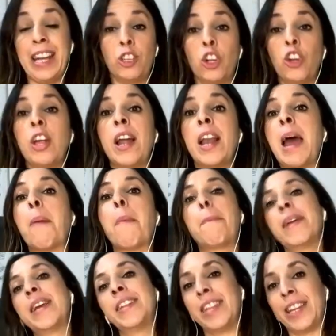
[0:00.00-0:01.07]
todas las
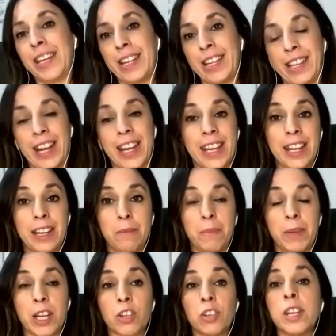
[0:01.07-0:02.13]
pestes que trae el
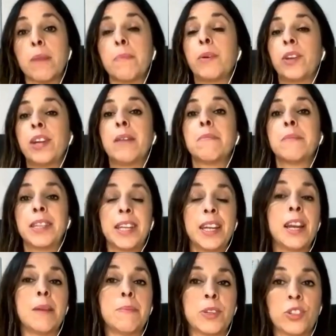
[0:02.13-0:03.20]
invierno y que podían matar
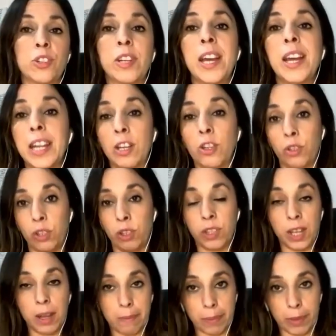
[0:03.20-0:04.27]
a la persona en otros
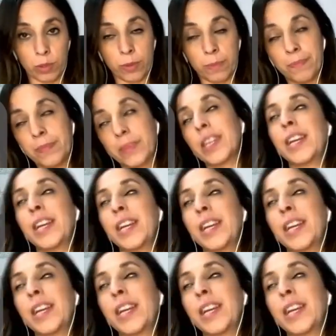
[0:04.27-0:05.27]
tiempos. Sí. Entonces,